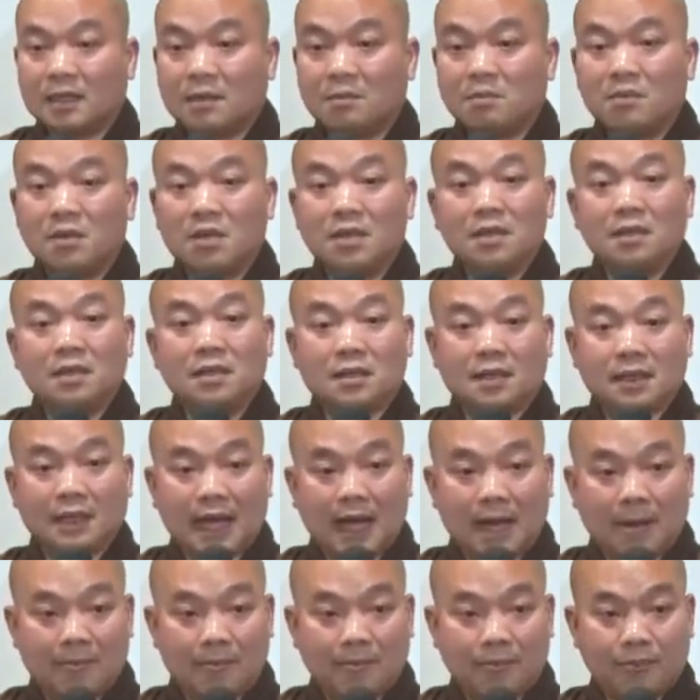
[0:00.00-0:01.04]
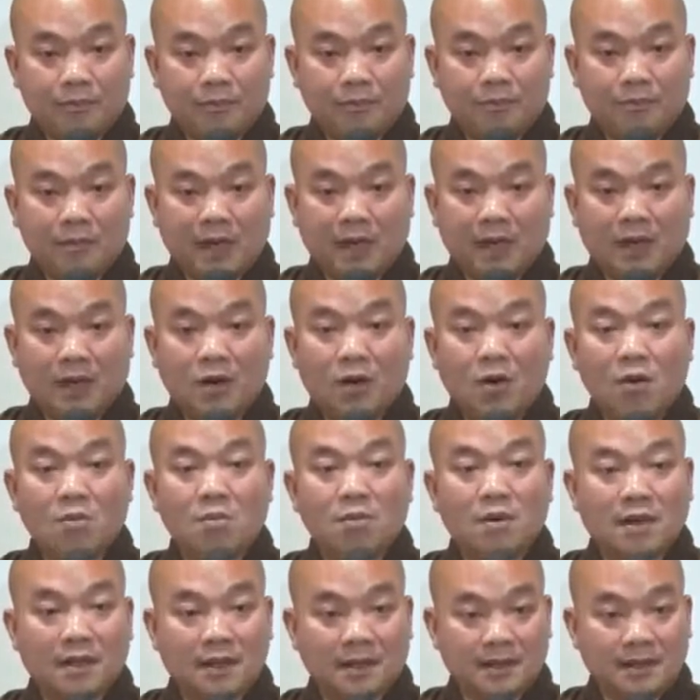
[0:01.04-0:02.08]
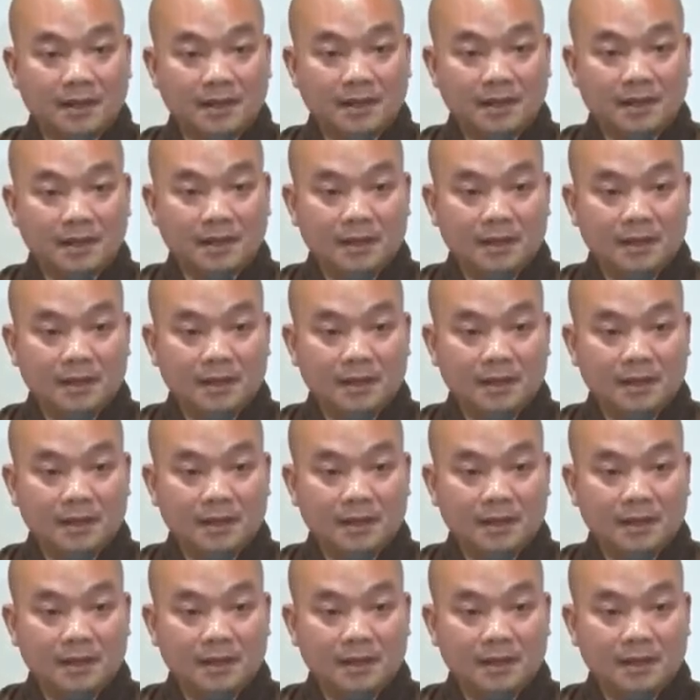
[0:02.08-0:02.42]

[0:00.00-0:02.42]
tâm lý tình cảm bằng ngôn ngữ